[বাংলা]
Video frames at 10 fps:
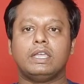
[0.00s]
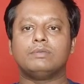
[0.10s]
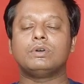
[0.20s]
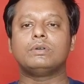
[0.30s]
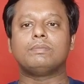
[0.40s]

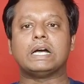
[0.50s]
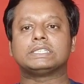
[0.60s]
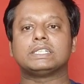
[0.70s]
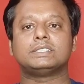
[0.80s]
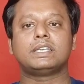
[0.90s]
এবং পাঁচ
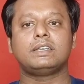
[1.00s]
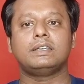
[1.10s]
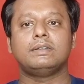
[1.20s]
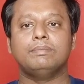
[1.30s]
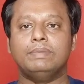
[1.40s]
হাজারের
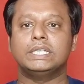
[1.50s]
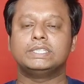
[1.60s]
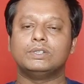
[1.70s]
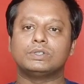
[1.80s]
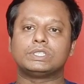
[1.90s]

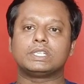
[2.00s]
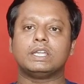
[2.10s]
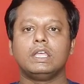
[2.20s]
বেশি হচ্ছে না